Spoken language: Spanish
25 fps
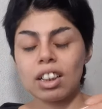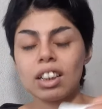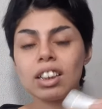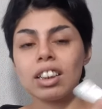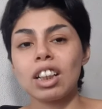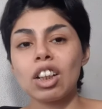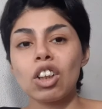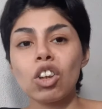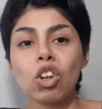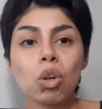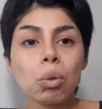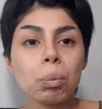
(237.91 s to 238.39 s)

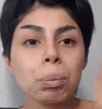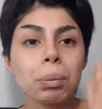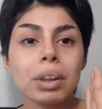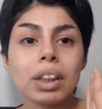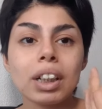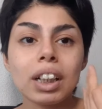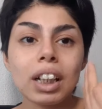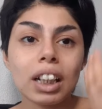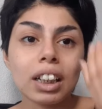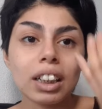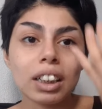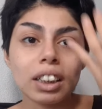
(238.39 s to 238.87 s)
Tengo mi
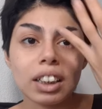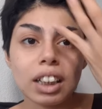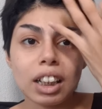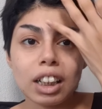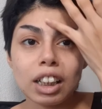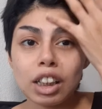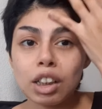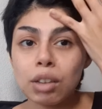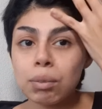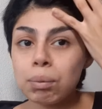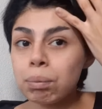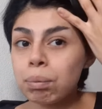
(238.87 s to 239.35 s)
carita
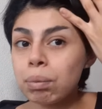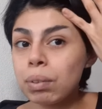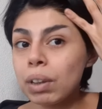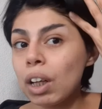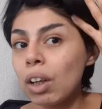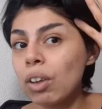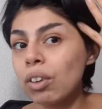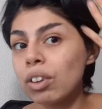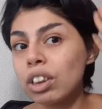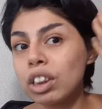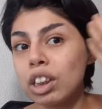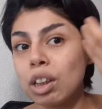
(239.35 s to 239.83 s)

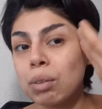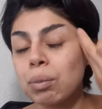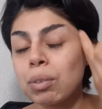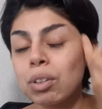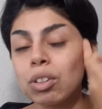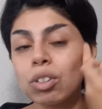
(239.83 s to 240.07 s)
limpia, ahorita me